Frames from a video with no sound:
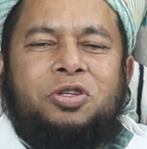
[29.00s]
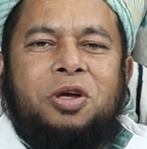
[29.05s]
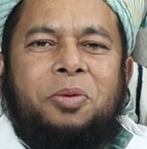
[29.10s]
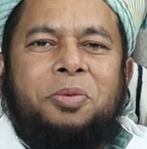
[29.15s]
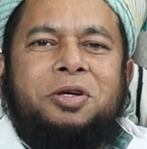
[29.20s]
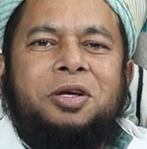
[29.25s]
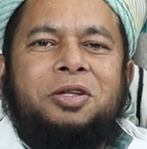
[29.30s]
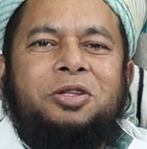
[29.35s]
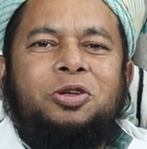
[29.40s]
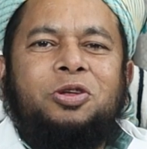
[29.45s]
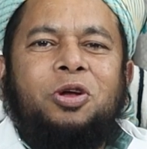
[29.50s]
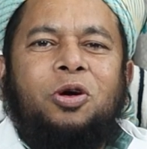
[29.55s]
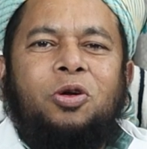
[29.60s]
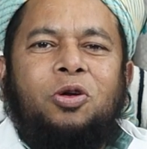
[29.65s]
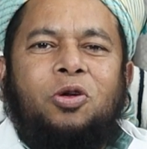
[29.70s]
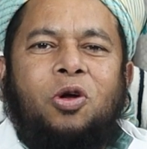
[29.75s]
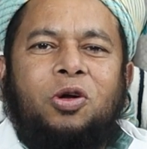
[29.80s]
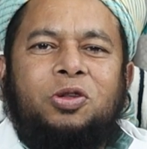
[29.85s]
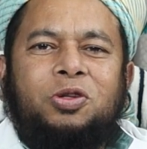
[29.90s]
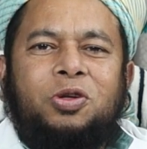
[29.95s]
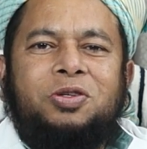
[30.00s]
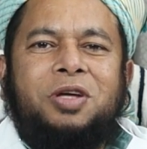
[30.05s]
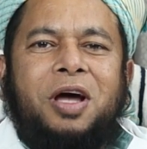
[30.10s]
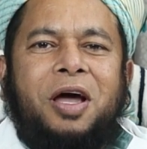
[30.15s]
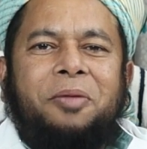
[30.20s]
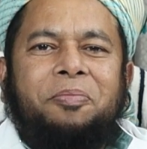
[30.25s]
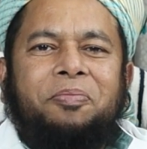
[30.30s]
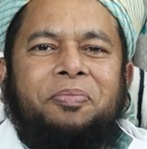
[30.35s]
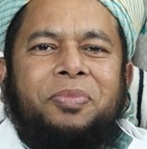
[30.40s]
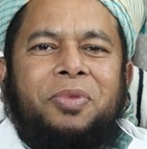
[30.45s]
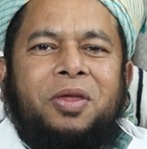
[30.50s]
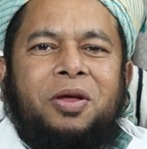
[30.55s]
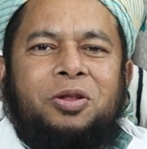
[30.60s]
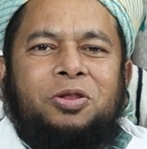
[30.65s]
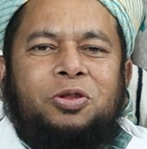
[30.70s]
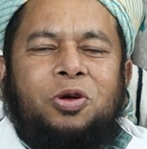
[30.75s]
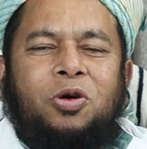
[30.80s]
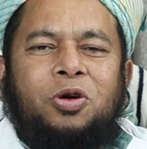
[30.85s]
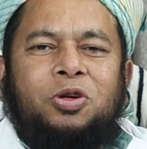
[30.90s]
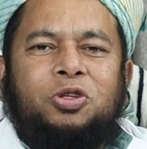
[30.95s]
প্রসাবের সাথে যখন রক্ত যায়
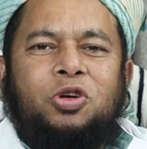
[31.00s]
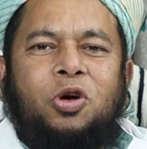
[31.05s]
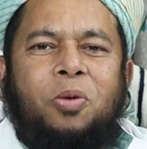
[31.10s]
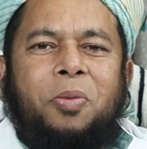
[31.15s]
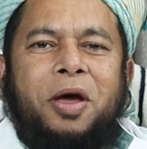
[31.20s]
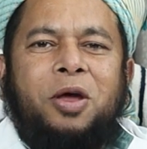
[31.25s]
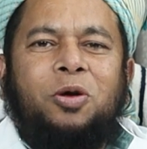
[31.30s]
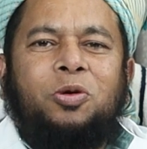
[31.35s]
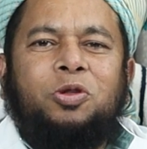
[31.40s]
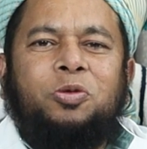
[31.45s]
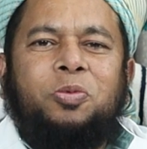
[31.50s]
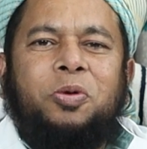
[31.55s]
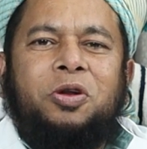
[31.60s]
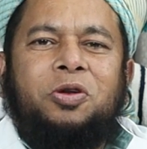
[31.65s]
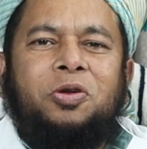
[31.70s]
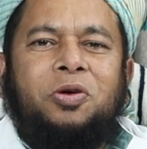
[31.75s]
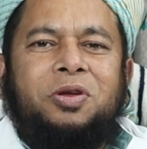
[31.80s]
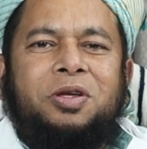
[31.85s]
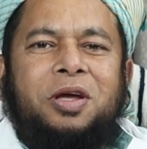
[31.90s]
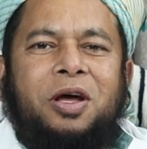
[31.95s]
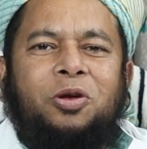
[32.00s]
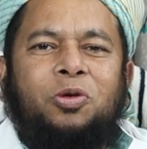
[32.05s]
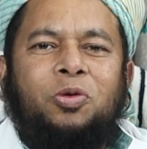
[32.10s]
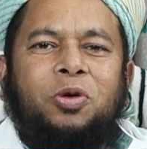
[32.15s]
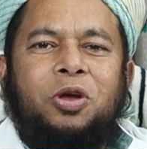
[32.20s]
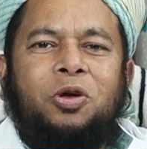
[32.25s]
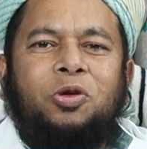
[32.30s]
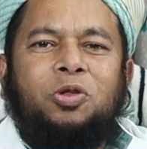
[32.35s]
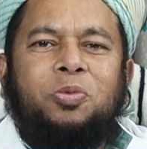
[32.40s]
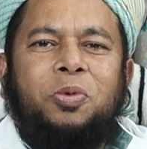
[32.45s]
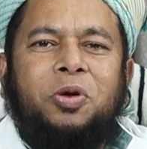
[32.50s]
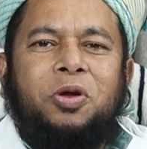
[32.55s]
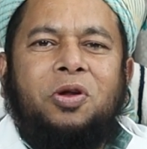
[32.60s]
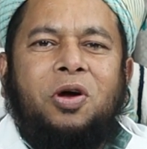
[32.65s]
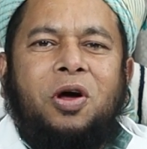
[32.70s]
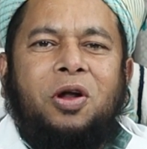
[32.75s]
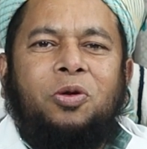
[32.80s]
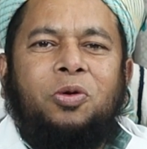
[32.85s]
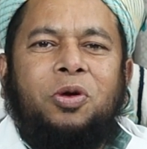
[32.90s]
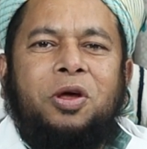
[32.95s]
তখন সবাই উদ্বিগ্ন হয়ে যান রুগী
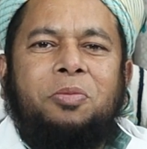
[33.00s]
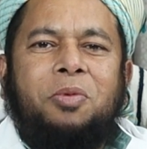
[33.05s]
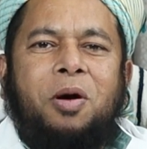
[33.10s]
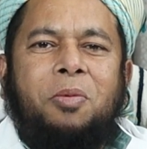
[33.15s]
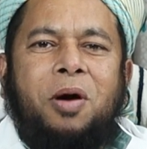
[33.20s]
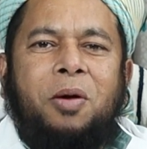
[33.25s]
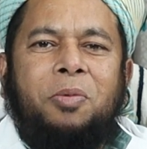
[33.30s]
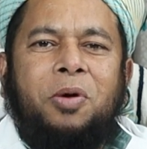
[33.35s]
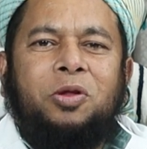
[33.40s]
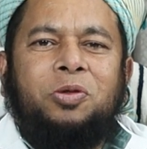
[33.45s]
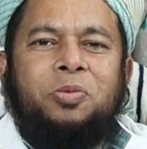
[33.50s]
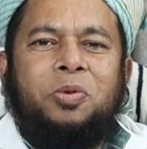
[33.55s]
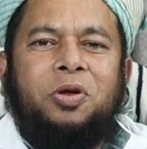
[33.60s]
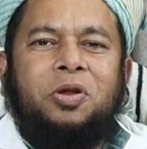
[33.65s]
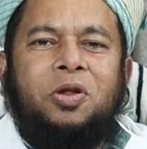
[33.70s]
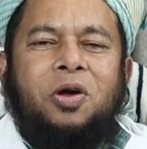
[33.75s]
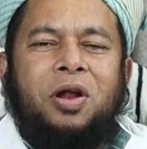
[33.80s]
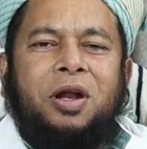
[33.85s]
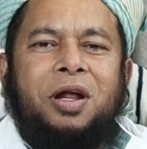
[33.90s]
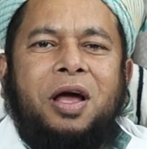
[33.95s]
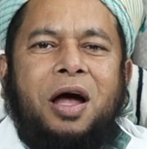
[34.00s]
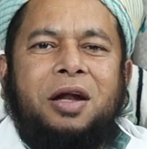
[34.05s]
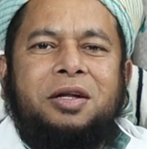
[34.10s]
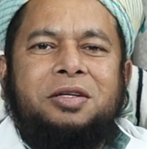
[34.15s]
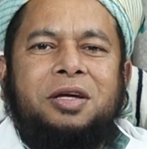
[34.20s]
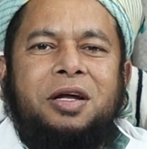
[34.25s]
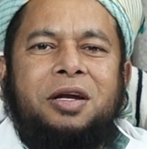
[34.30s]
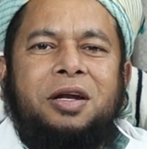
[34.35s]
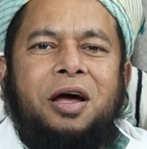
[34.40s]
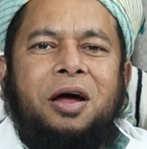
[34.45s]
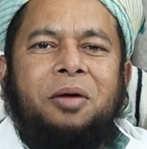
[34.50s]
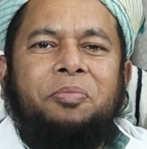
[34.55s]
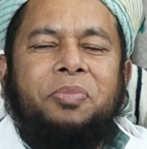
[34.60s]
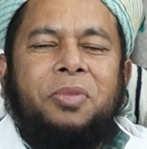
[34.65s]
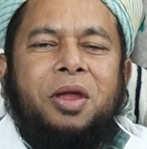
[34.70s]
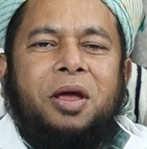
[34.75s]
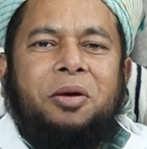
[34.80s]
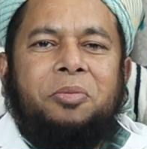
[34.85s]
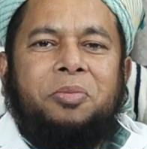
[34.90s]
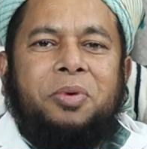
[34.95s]
উদ্বিগ্ন হন রুগীর বাবা মা উদ্বিগ্ন হন গার্জিয়ানরা
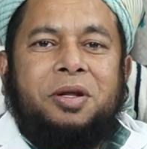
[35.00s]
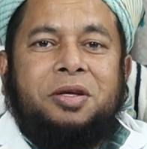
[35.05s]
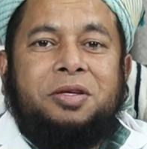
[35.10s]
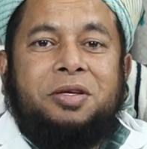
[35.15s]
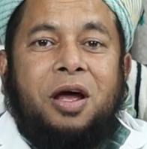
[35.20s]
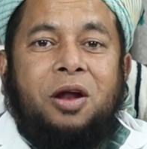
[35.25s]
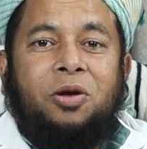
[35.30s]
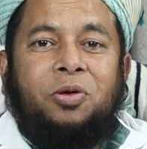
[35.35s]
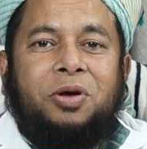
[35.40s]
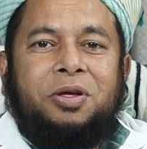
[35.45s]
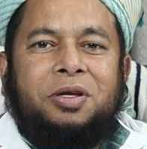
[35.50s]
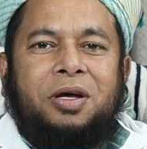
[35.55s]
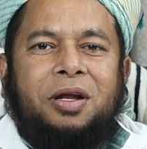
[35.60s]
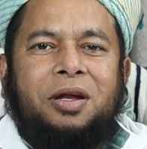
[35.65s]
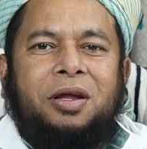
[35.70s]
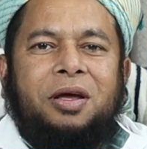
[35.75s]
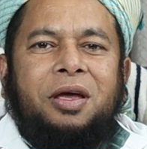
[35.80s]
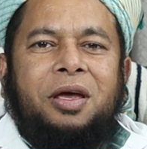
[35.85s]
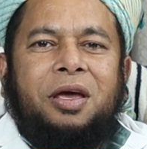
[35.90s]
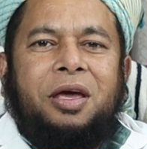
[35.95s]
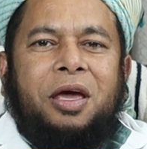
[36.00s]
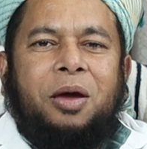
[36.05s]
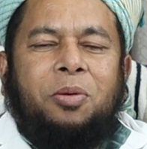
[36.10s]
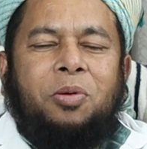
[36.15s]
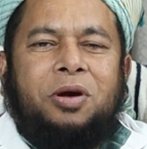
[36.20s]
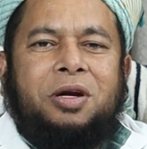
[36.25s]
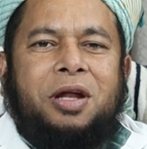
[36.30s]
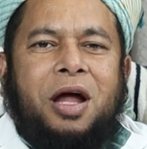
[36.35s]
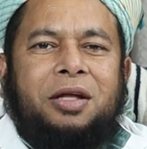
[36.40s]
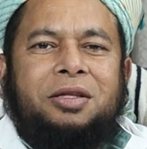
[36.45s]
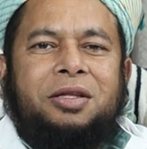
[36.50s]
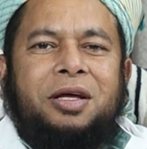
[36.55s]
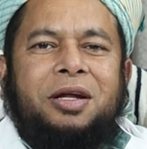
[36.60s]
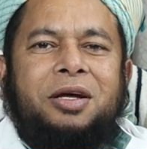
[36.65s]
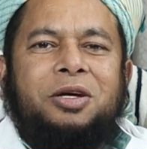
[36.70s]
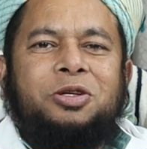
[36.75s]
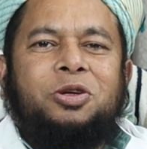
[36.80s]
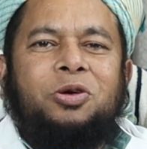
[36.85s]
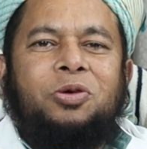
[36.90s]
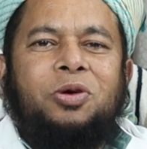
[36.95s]
পেরেশান হয়ে যান এবং
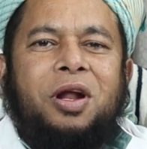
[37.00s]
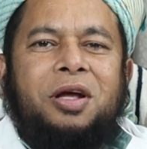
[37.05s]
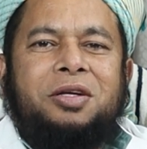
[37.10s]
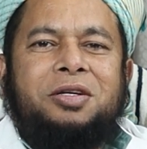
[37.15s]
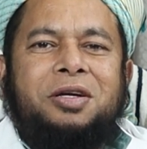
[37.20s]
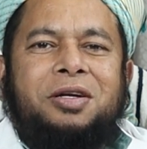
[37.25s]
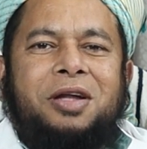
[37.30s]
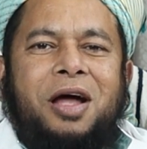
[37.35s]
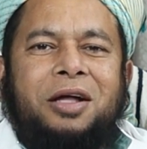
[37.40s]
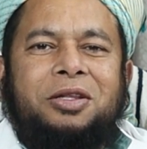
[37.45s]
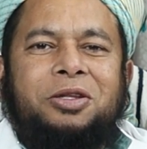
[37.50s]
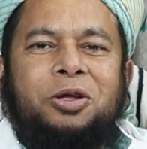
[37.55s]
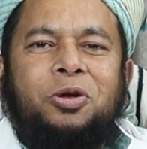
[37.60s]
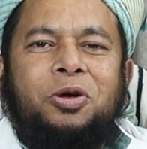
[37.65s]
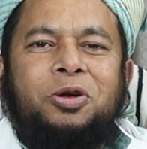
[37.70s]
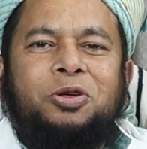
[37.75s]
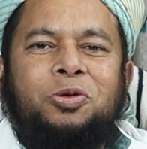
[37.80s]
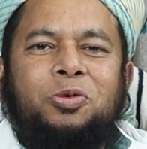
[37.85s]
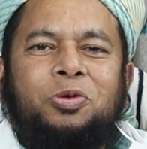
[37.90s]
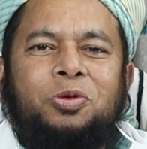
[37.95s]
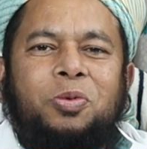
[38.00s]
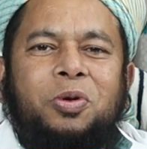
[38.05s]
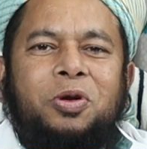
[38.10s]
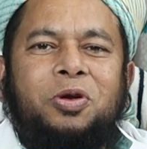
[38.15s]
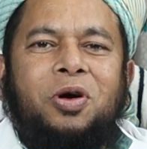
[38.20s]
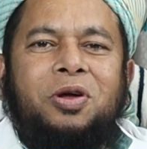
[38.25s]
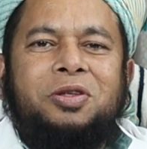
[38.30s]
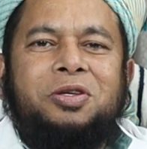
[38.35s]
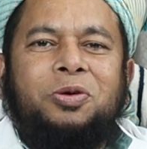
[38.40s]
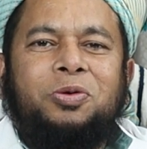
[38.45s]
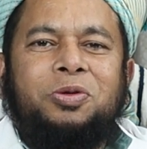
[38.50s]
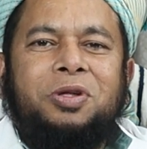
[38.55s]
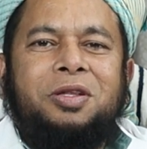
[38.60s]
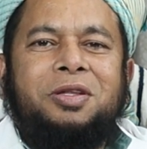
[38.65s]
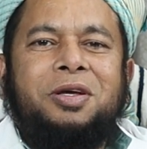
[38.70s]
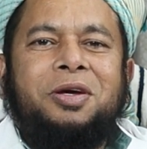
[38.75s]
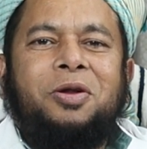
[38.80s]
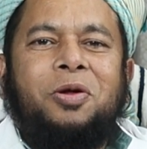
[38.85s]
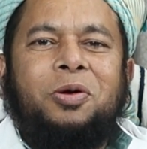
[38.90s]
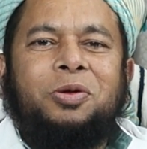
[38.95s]
ডাক্তারের কাছে যখন আসেন ডাক্তারও একটু উদ্বিগ্ন হন যে কোথা
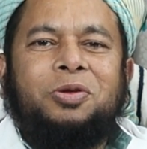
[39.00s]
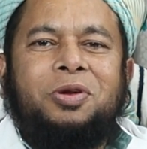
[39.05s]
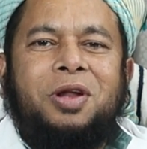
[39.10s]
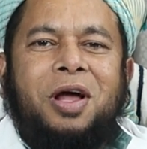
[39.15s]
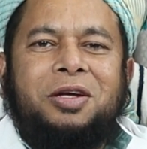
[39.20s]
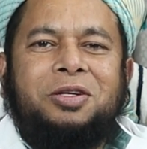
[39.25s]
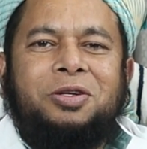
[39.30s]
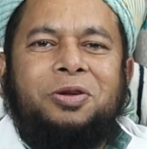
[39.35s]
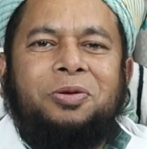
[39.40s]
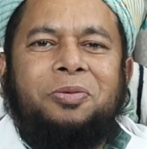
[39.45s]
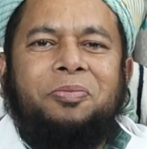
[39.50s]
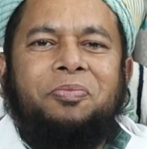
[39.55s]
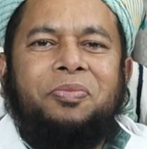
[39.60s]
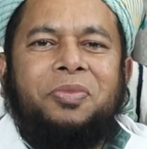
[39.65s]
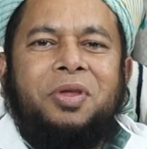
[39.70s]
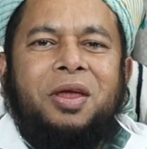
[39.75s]
থেকে রক্তটা আসলো